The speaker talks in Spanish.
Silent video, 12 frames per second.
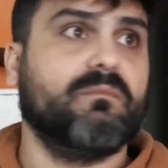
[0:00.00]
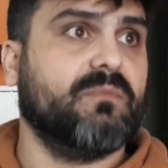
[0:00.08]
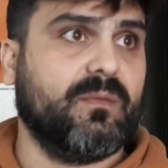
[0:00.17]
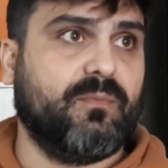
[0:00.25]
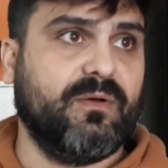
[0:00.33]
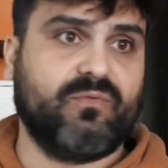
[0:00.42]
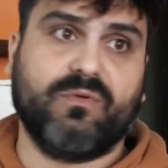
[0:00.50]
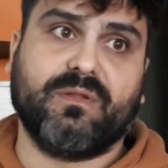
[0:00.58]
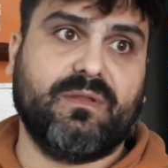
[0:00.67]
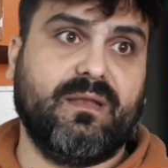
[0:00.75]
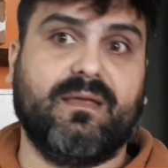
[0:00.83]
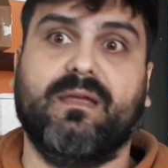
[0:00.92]
Después uno
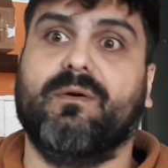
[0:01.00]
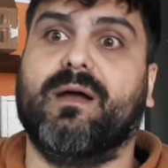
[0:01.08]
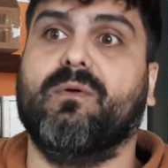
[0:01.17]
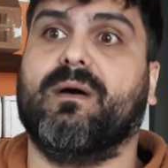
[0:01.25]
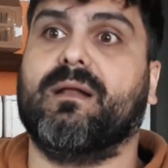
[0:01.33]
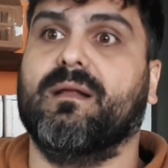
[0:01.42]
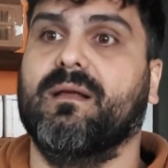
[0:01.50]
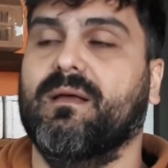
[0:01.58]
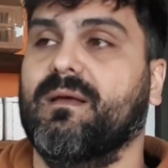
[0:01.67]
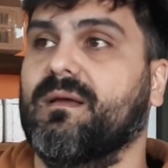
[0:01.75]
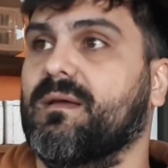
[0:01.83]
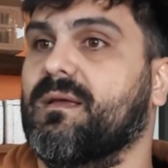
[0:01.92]
tiene que evaluar
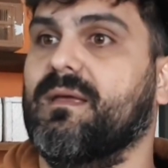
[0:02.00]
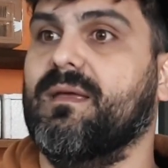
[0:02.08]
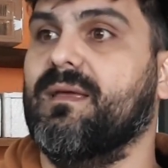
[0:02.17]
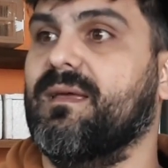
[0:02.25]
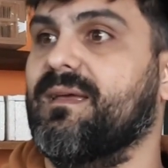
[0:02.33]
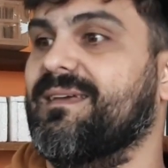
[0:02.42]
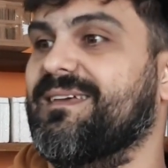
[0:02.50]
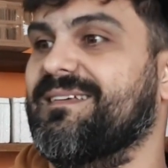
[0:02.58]
eh,